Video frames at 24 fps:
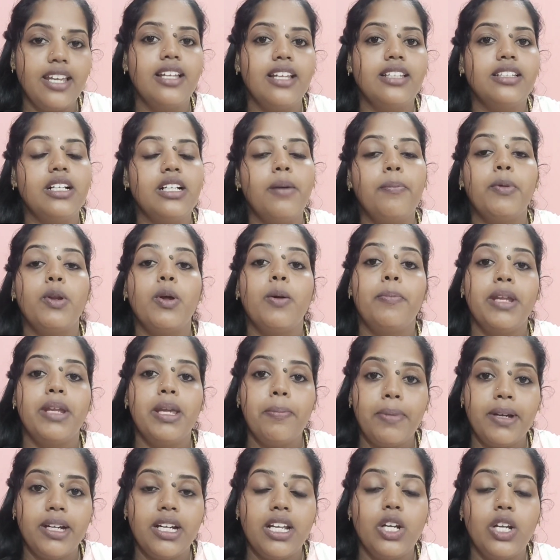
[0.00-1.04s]
அதுக்கப்புறம் அப்படியே
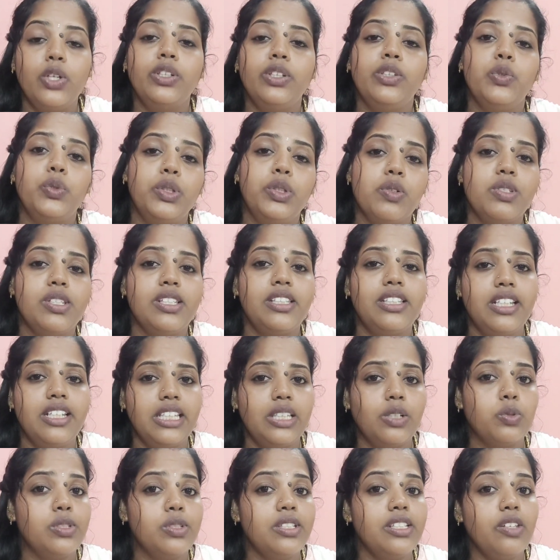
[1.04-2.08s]
பண்ணாலும் டூ தௌசண்ட் த்ரீ
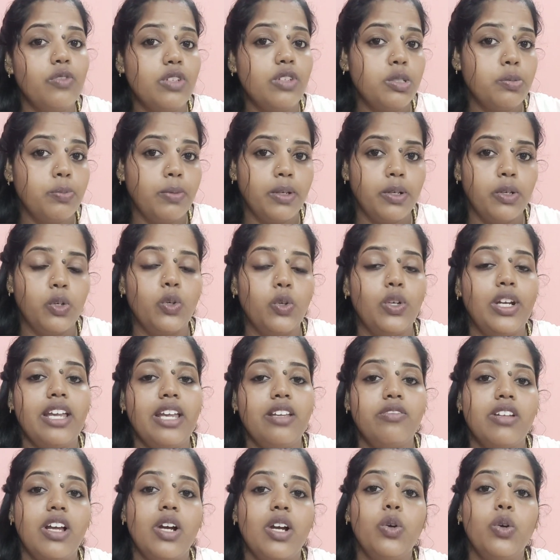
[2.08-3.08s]
தௌசண்ட் இன்வெஸ்ட் பண்ணணும் லைஃப்